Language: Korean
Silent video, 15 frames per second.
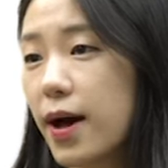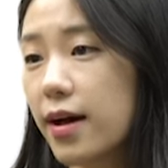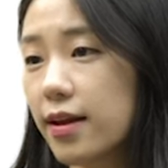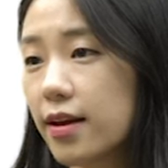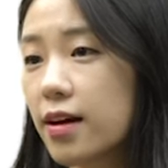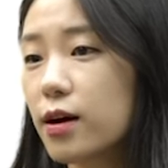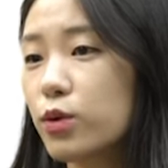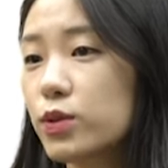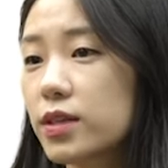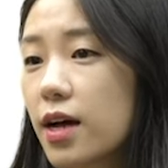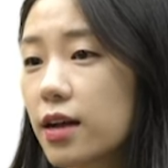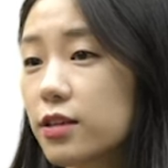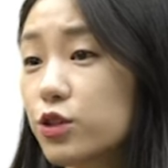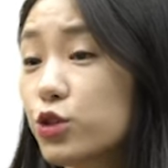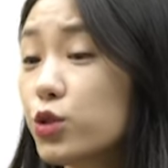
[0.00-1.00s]
발행하고자
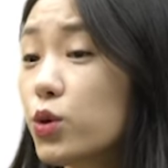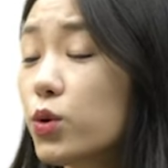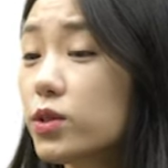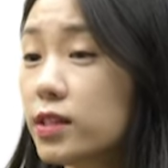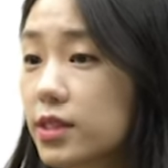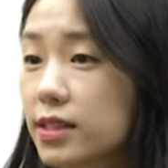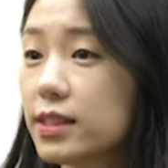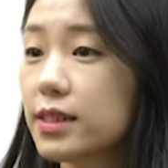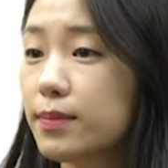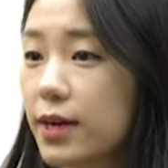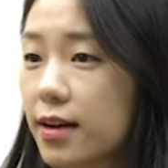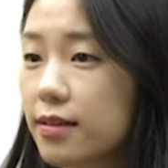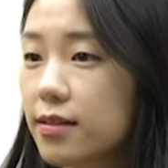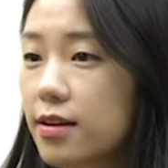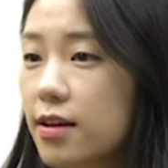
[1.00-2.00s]
하는 수요는
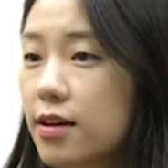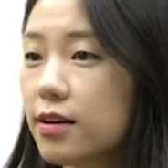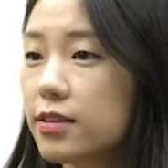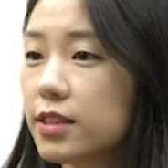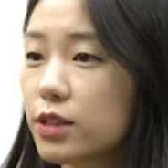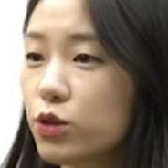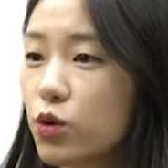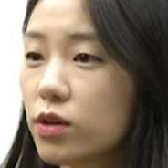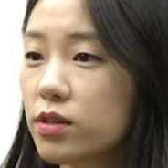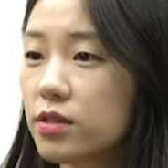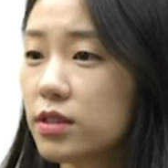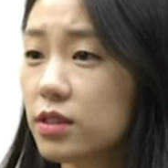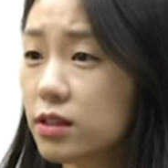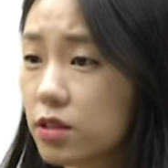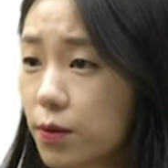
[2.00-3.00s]
있지만 증권을
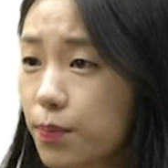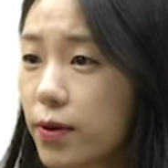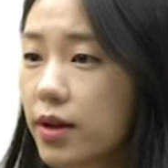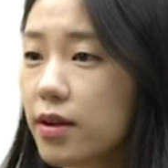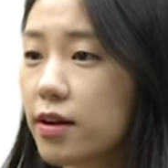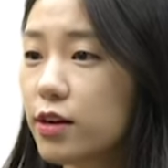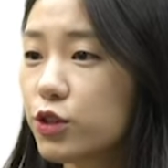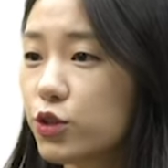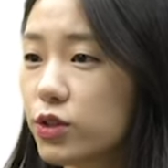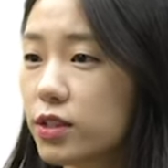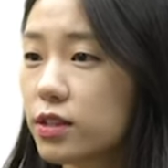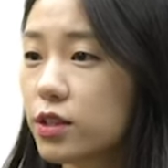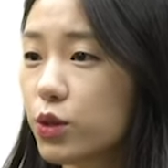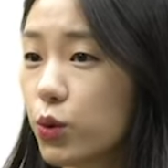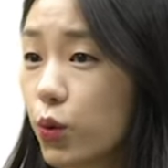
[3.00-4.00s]
직접 발행할 수
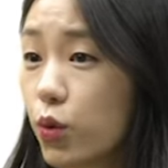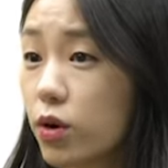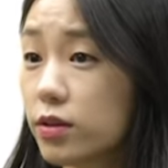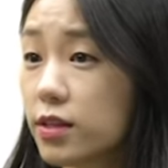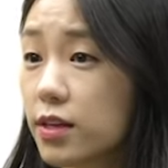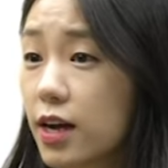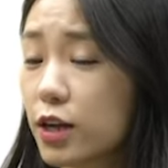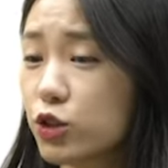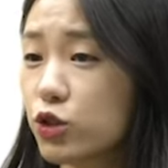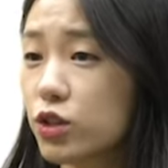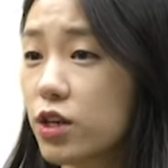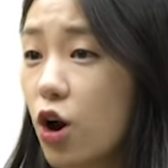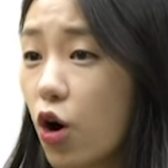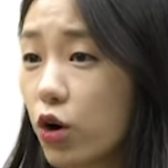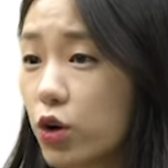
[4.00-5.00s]
있는 요건을
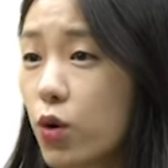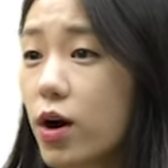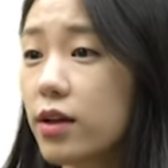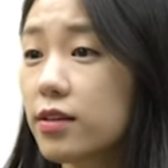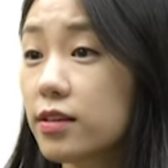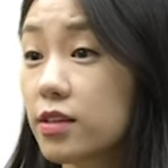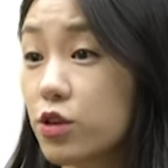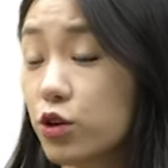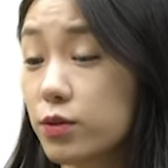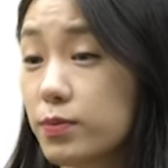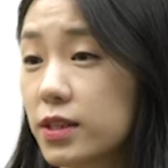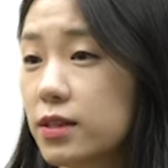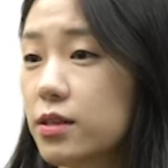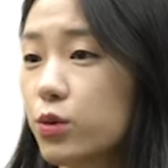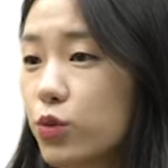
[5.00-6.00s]
갖추기 어려워하는
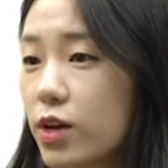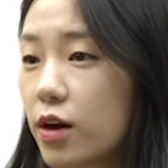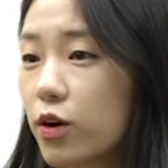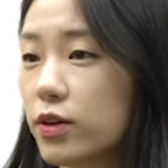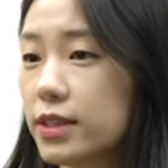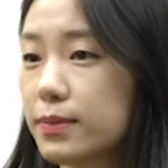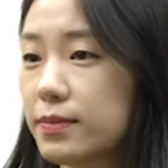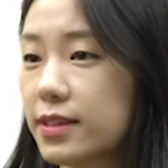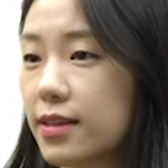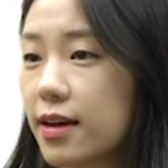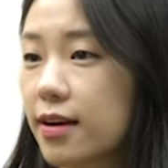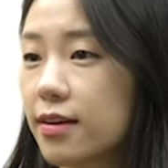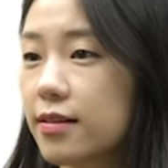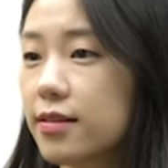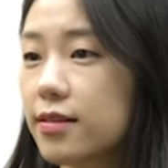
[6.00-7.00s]
기업들을 위한
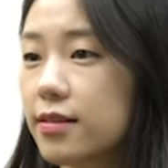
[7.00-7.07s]
것입니다.